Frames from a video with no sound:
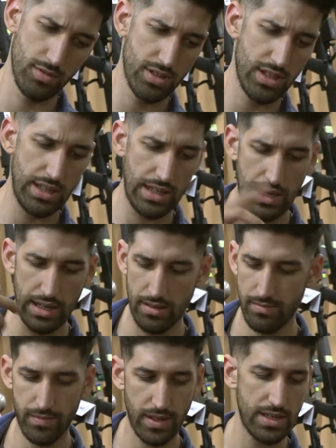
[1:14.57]
CDL
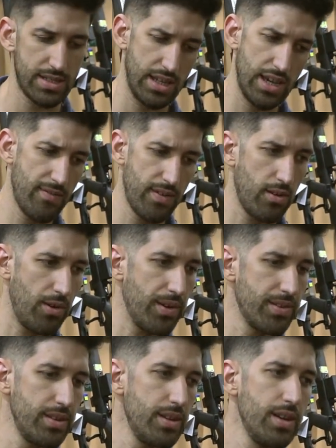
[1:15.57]
SF o algo
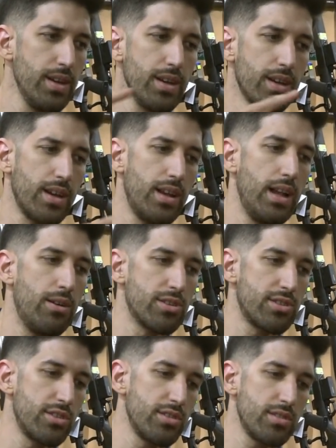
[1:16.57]
así, que es la
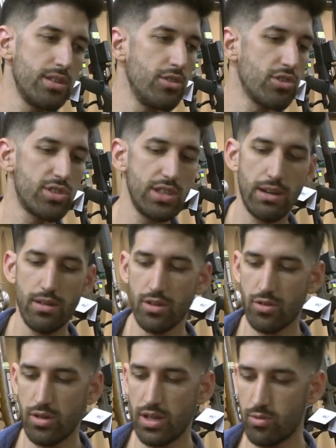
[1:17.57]
versión inoxidable
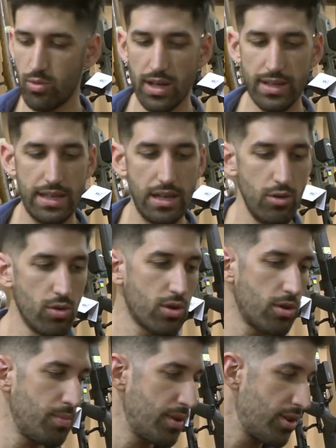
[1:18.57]
con la culata de
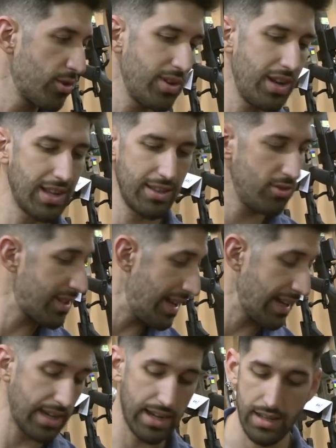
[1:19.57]
lujo, pero no, no está
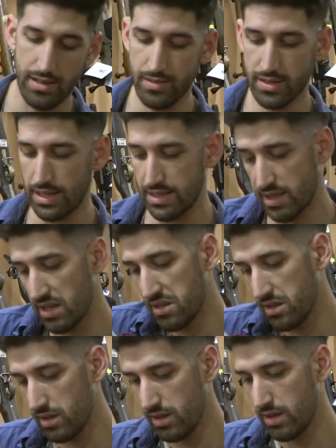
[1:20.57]
laqueada, está el
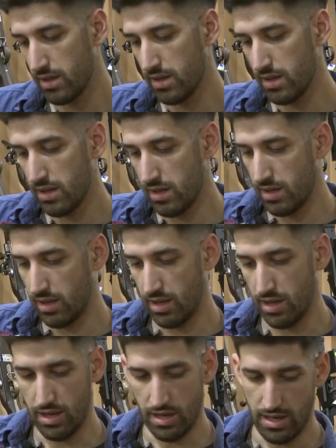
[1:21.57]
aceite
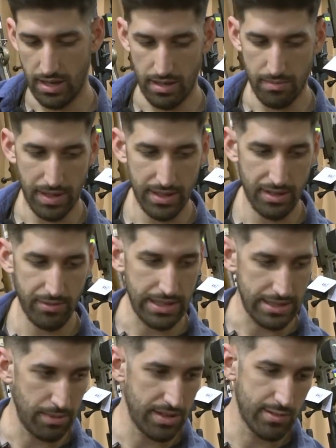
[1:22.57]
y mantiene una
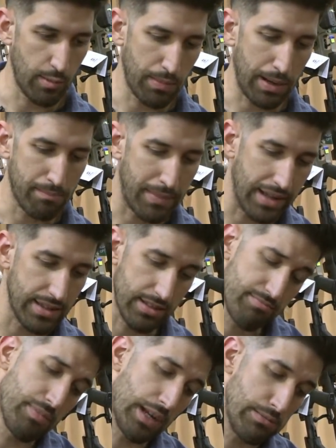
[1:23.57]
terminación más mate,
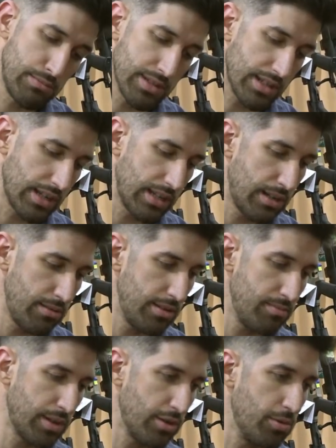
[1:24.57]
para mí más agradable,
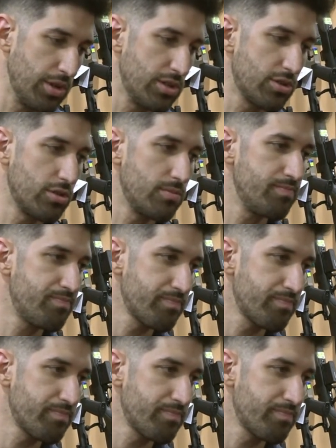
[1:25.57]
menos brillo.